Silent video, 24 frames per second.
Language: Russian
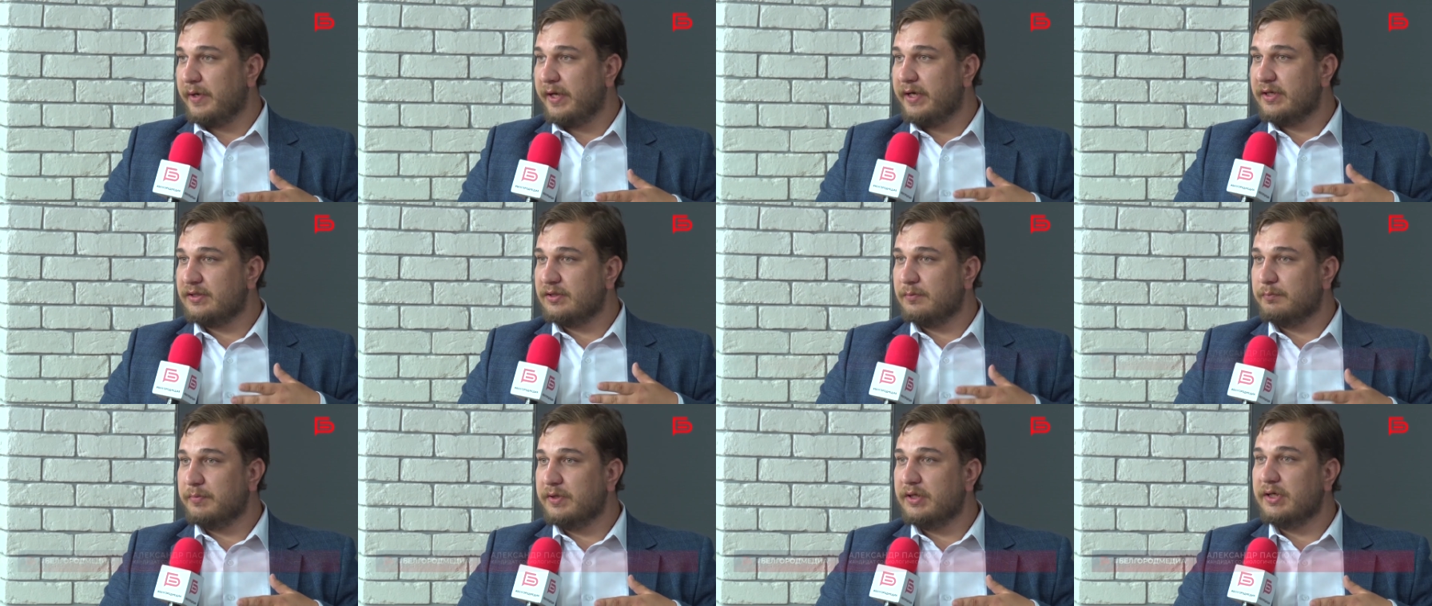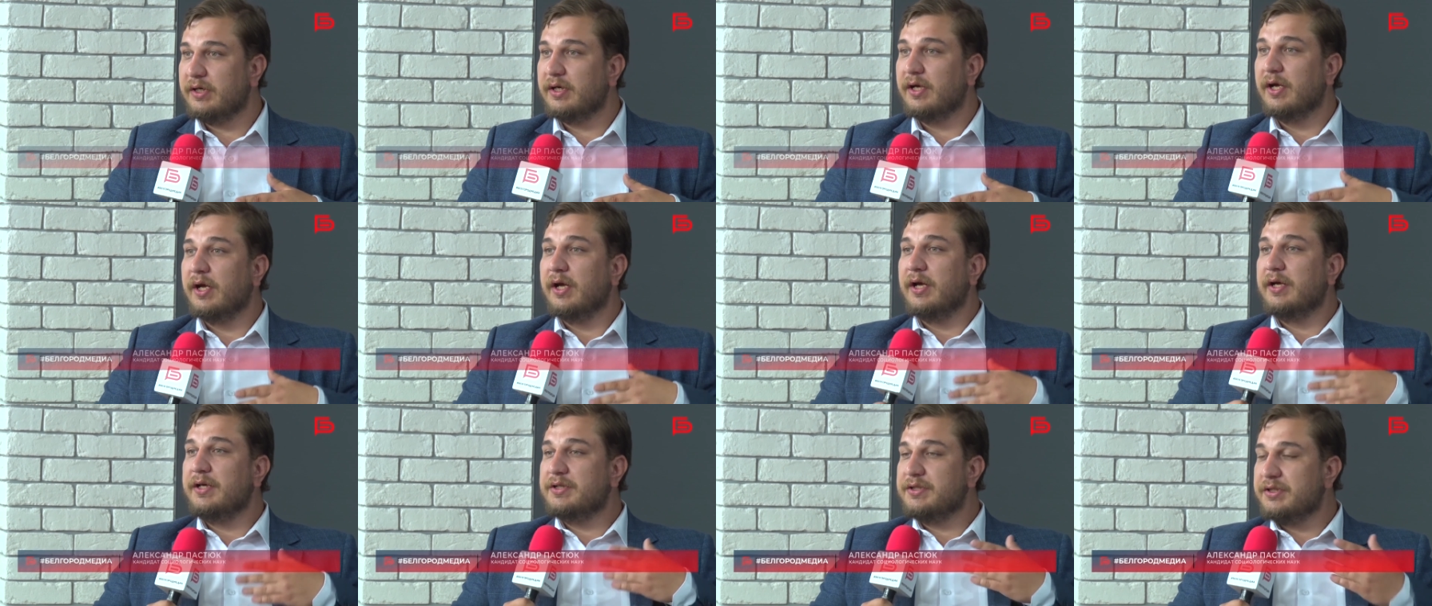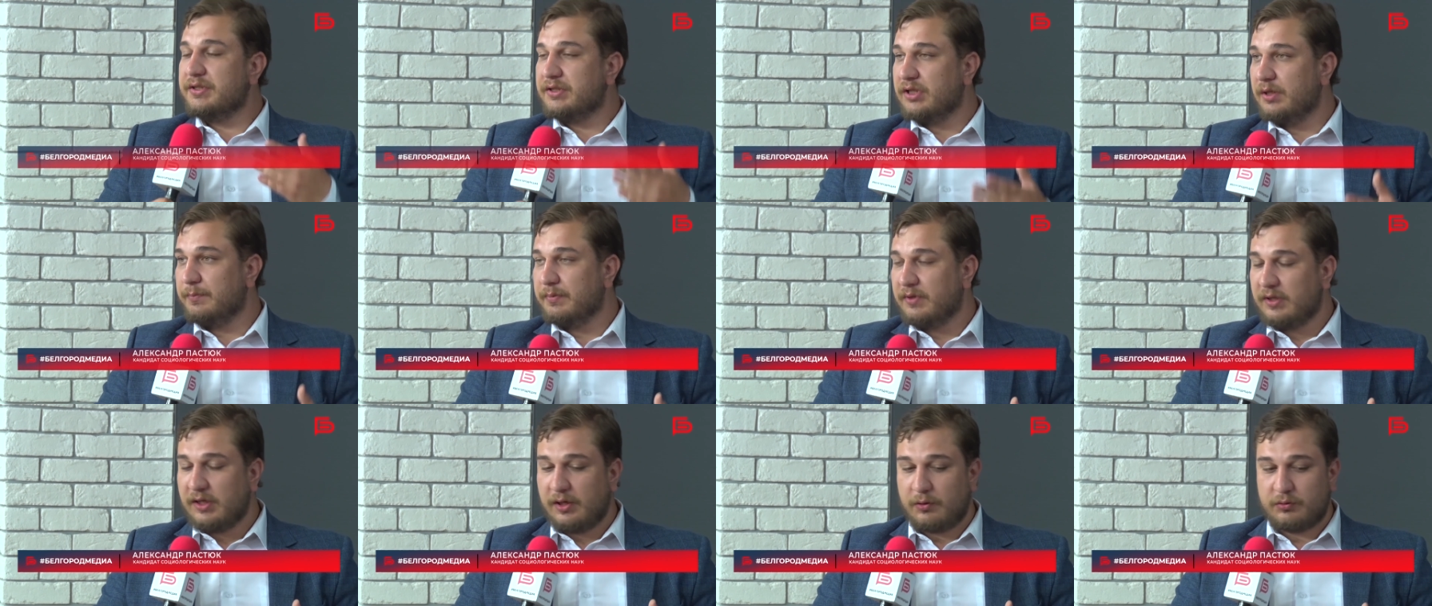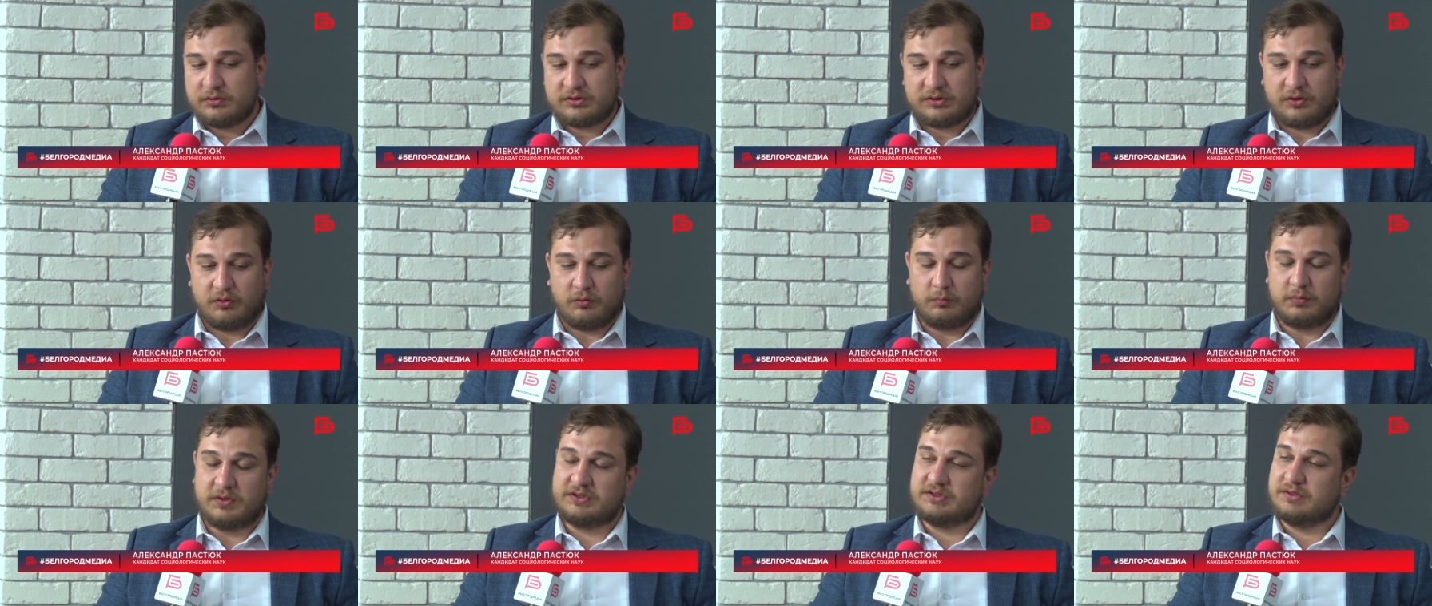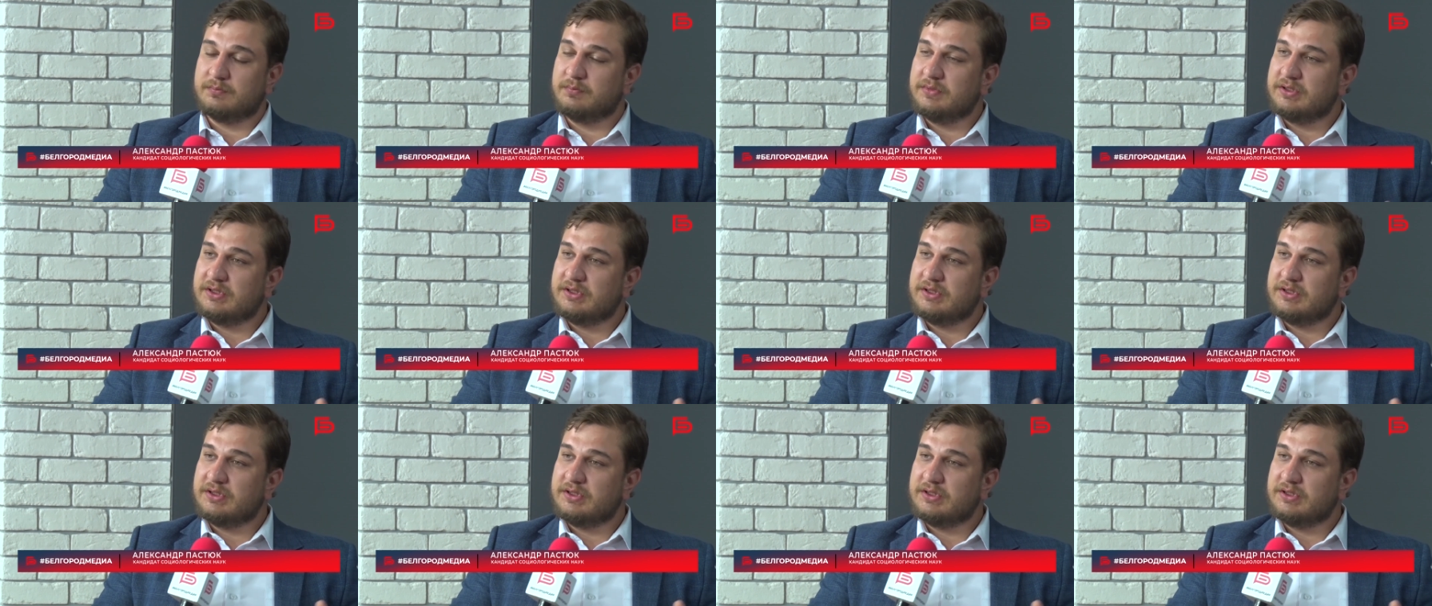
проекта были и жители Белгородской области.